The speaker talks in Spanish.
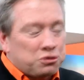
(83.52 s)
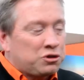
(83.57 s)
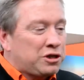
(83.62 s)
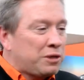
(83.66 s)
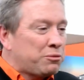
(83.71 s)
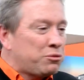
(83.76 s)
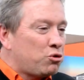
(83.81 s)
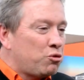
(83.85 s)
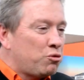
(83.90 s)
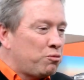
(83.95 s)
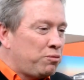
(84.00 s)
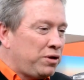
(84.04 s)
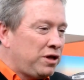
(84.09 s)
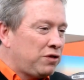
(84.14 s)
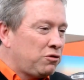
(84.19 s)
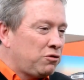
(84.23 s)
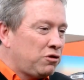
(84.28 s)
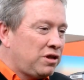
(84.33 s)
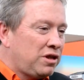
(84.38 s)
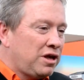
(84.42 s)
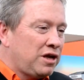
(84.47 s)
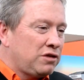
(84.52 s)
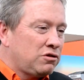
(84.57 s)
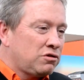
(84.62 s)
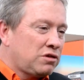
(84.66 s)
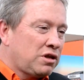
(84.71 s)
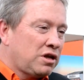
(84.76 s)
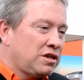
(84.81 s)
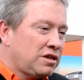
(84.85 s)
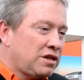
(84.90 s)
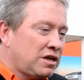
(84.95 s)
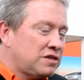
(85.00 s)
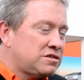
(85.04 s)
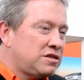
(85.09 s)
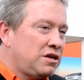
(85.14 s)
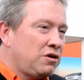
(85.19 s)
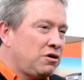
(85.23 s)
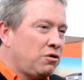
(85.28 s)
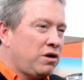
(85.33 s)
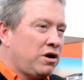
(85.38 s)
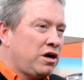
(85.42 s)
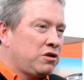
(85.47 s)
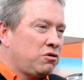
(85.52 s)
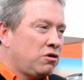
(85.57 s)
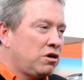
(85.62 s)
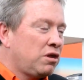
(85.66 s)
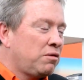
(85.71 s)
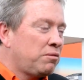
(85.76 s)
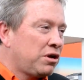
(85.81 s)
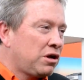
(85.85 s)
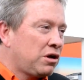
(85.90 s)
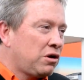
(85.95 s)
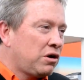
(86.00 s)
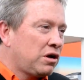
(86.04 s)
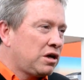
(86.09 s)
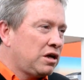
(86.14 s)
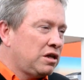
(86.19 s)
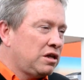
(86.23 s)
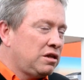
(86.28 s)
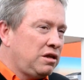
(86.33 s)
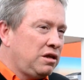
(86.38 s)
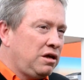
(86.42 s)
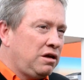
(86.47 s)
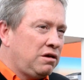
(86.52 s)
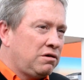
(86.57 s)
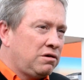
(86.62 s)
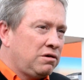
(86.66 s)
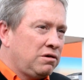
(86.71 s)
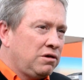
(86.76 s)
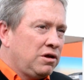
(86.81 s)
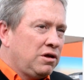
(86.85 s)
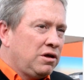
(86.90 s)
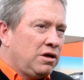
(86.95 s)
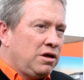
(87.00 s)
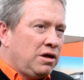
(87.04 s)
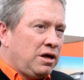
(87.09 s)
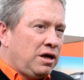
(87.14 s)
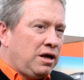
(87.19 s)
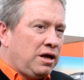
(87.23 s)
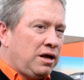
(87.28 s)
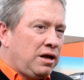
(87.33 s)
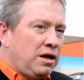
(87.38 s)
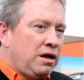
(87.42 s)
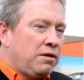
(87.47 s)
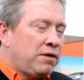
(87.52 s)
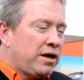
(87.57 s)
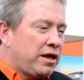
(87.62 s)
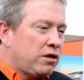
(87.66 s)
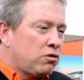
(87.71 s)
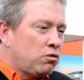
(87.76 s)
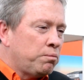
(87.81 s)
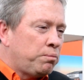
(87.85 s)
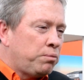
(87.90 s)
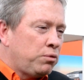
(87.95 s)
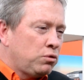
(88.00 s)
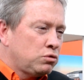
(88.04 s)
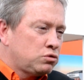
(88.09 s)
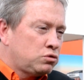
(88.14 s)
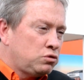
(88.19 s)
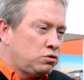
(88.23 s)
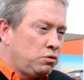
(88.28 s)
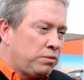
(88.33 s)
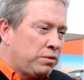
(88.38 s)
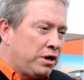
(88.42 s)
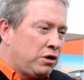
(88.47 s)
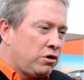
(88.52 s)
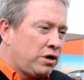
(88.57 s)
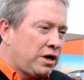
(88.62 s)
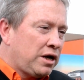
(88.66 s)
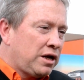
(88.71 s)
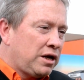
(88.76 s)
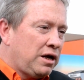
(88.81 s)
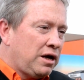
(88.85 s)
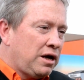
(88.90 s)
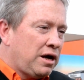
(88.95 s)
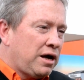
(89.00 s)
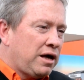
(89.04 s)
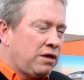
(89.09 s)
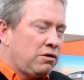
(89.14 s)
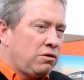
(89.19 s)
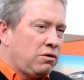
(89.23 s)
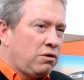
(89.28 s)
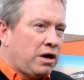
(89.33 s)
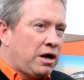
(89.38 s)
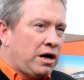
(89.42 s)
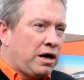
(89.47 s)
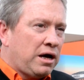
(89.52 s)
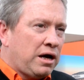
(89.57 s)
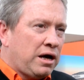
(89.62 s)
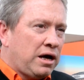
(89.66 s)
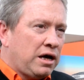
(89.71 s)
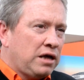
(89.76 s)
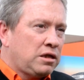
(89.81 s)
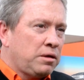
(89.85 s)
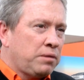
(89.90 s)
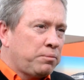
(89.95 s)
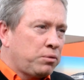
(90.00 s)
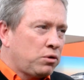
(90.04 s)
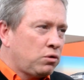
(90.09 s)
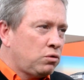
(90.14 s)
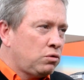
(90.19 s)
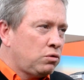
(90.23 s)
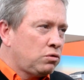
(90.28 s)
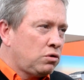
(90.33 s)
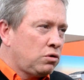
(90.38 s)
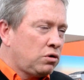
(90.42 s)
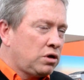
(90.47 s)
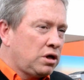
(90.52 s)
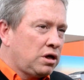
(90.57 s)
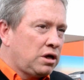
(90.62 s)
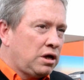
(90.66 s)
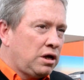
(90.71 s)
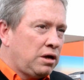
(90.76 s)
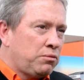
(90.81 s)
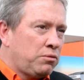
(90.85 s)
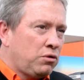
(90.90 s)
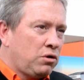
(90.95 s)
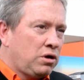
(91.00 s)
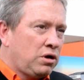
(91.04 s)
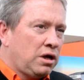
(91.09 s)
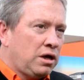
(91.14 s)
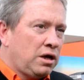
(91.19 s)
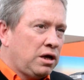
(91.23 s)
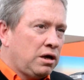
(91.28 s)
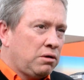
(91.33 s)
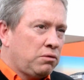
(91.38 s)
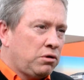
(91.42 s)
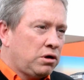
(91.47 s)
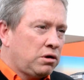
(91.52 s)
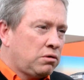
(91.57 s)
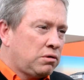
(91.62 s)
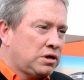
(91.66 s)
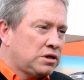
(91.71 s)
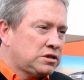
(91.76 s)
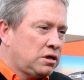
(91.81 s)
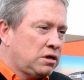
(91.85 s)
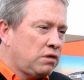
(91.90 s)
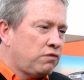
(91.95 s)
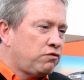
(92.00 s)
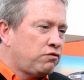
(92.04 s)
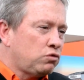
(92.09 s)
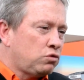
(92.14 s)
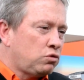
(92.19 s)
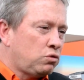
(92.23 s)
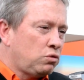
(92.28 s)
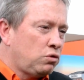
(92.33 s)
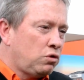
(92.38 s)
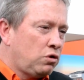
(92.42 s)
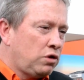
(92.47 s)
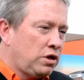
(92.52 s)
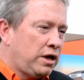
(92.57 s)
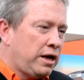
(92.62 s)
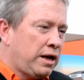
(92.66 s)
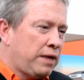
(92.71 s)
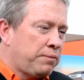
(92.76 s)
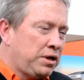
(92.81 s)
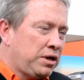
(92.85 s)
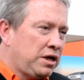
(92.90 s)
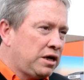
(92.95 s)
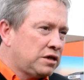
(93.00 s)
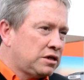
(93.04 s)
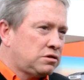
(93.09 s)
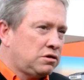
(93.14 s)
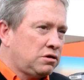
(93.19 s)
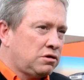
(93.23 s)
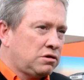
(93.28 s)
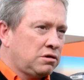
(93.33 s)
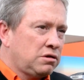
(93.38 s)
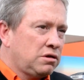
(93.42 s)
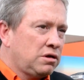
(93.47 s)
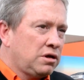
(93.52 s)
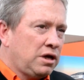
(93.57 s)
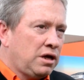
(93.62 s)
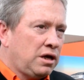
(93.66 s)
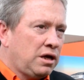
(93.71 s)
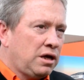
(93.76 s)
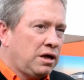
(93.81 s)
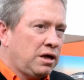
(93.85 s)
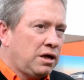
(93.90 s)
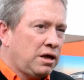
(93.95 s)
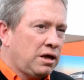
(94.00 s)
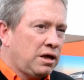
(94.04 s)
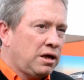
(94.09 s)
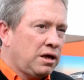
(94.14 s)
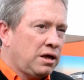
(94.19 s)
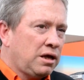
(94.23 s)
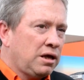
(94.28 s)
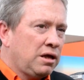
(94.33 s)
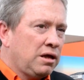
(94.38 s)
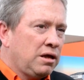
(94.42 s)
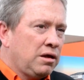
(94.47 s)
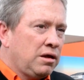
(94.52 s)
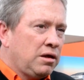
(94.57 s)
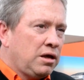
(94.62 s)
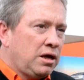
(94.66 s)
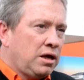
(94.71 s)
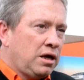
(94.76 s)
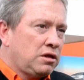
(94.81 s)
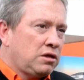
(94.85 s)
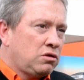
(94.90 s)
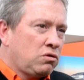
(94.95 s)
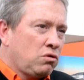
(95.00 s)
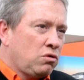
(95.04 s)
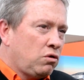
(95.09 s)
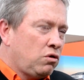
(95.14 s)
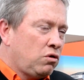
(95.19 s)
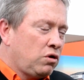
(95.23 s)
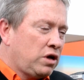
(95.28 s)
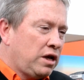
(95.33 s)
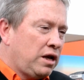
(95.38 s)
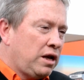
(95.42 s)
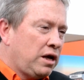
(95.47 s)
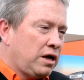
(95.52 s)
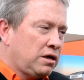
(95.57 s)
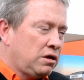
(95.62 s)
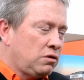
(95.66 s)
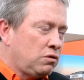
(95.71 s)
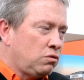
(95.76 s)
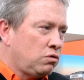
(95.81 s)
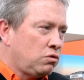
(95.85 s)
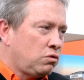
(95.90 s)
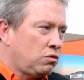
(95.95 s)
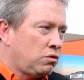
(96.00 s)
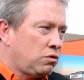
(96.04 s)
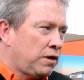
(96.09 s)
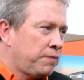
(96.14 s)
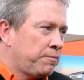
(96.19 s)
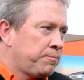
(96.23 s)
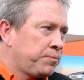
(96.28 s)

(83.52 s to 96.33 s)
estamos cumpliendo este año 35 años en el mercado argentino. Eh, le va a dar un plus y un valor agregado a, este producto que creemos que bueno, va a ser el futuro de la aplicación eh, en todo lo que es la agricultura.